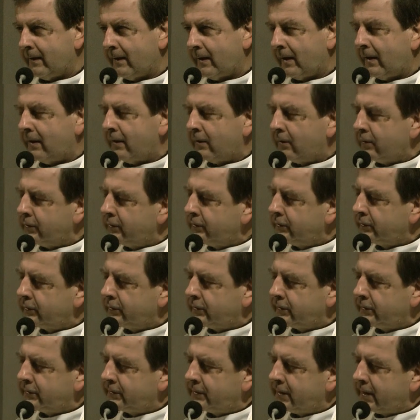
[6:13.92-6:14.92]
ale chodzi o
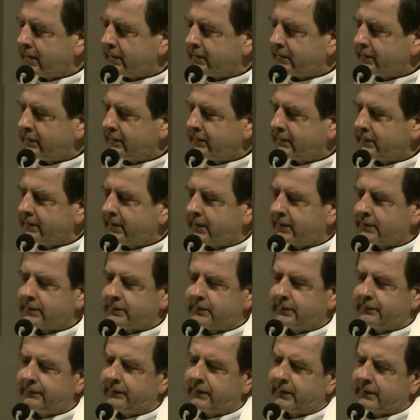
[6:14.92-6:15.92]
coś znacznie,
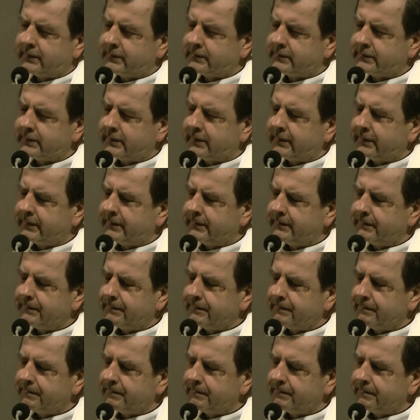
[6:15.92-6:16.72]
znacznie więcej.